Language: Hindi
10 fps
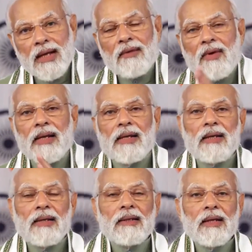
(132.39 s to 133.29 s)
करवाई
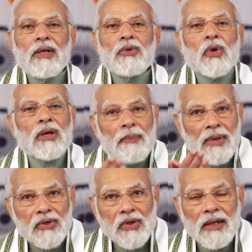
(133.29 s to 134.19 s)
जो
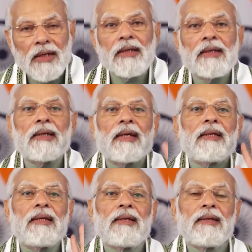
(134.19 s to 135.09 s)
कभी चली ही
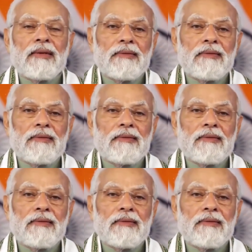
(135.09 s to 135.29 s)
नहीं